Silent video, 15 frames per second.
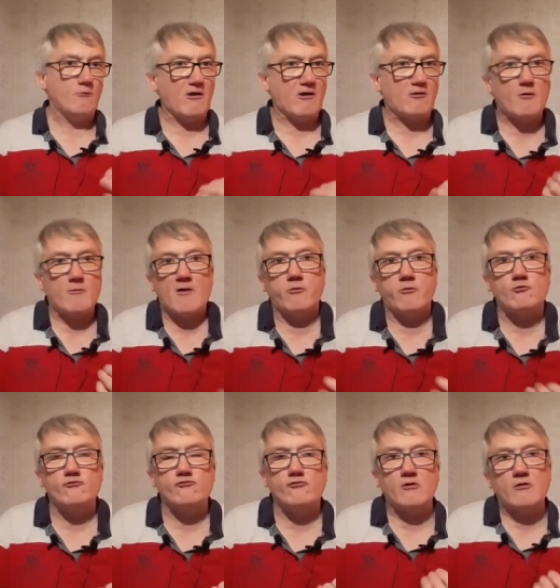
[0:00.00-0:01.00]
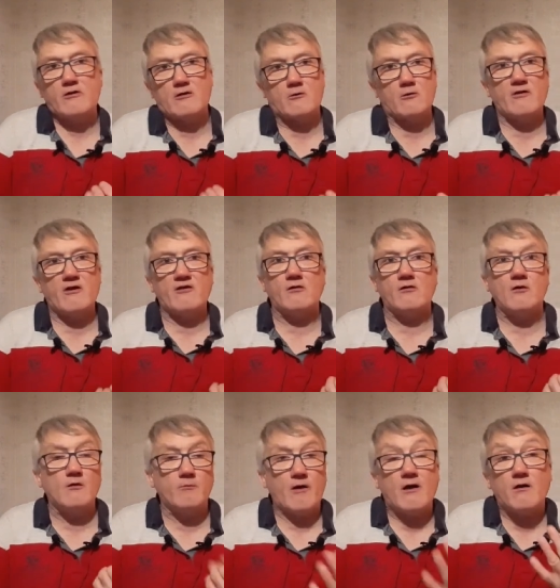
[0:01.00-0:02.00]
Voilà, comme il y a beaucoup de gens qui connaissent
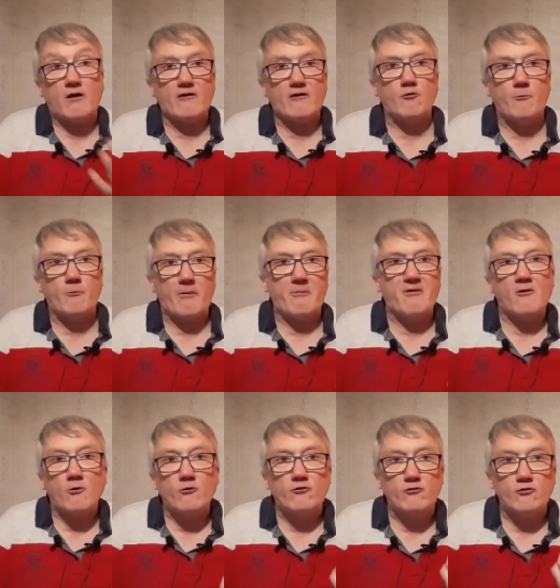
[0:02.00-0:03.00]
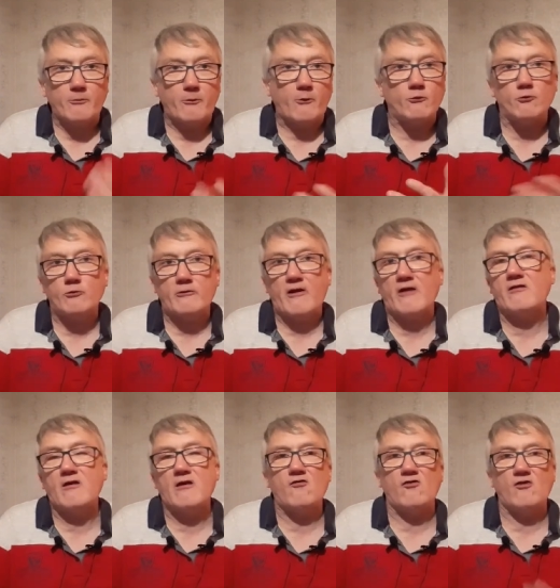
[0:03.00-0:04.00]
bah, Radio Papyrus, Prono
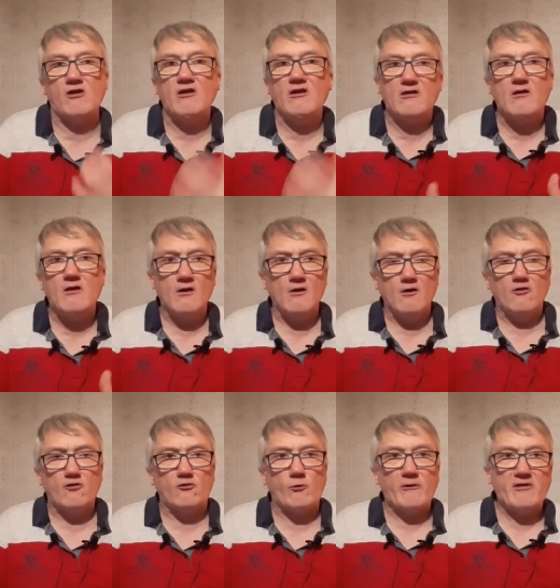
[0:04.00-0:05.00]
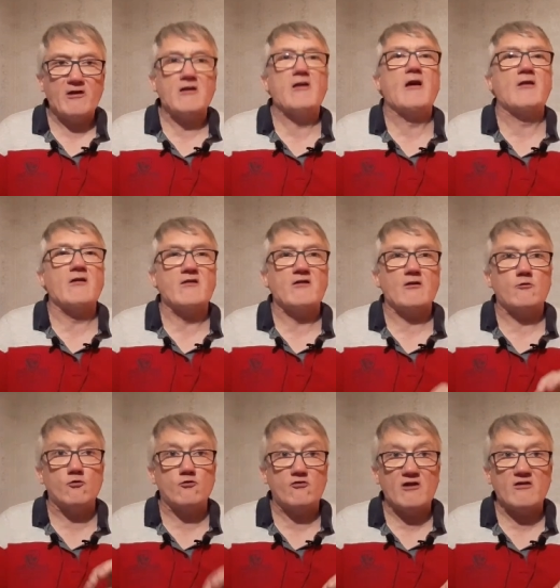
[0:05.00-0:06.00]
KT, j'ai souhaité garder
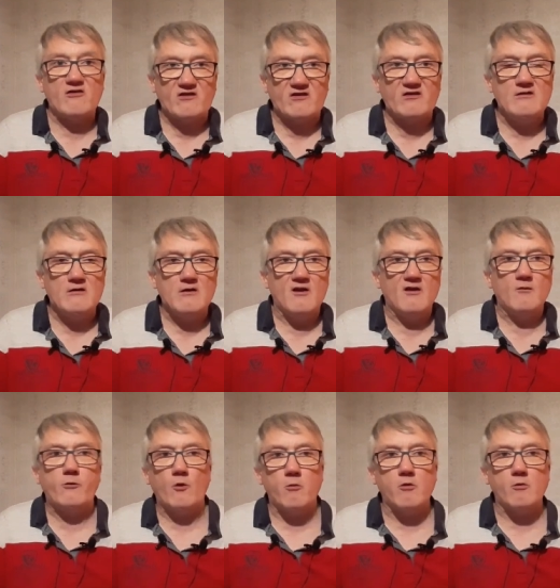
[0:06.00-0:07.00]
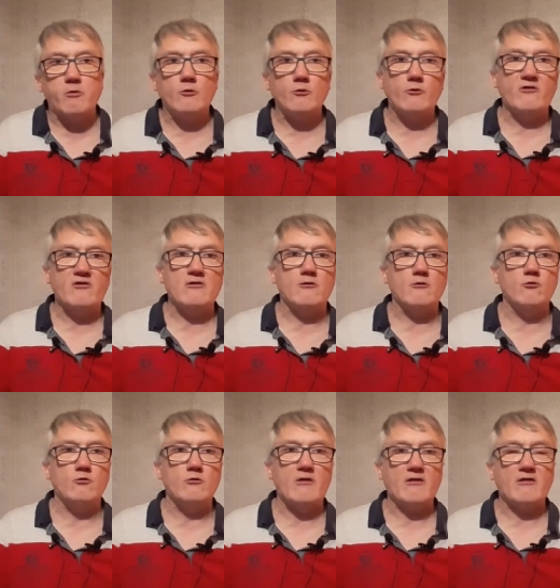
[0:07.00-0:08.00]
cette chaîne-ci pour mon pronostic
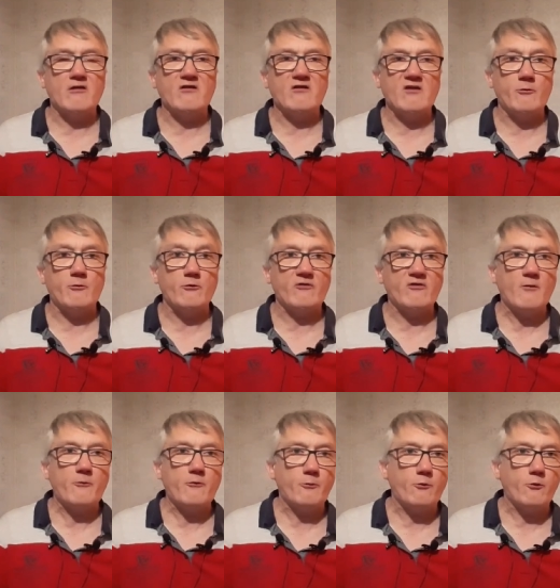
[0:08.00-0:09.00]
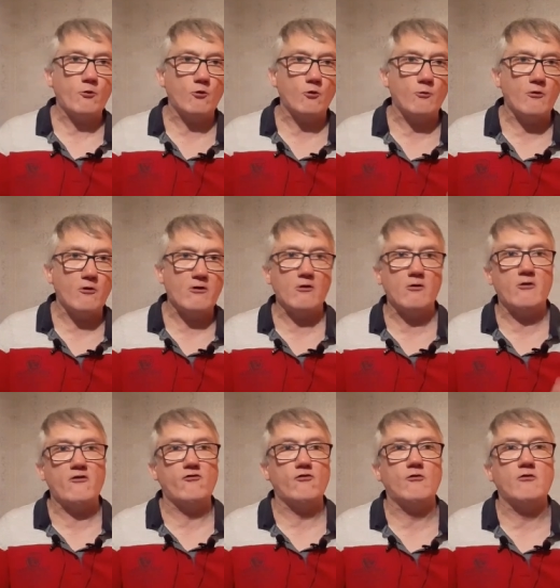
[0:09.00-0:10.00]
du KT. C'est plus simple pour
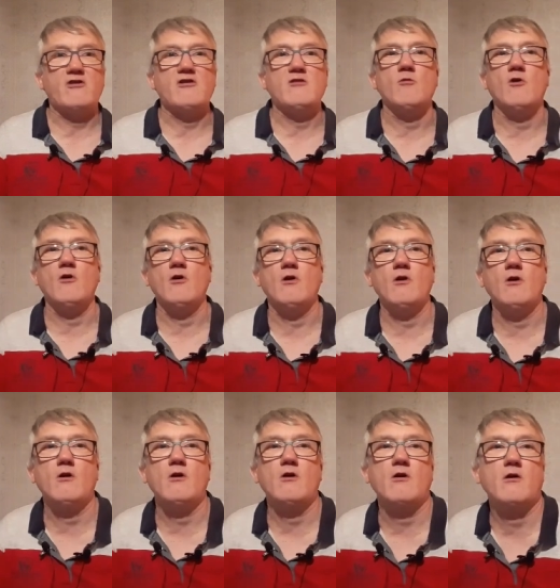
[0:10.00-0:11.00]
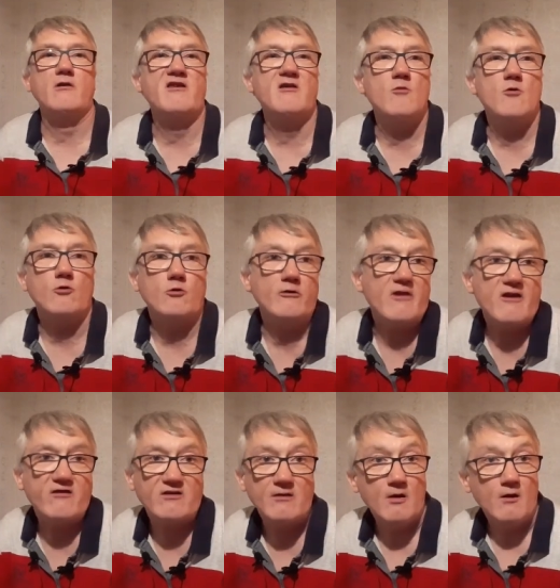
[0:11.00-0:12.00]
les gens qui me, qui me
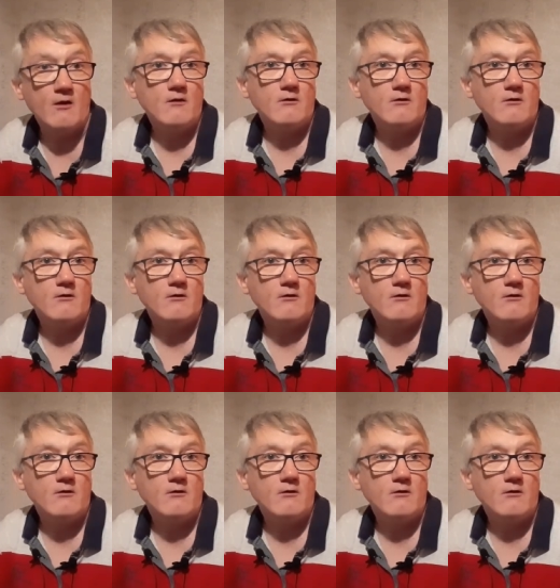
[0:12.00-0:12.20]
connaissent.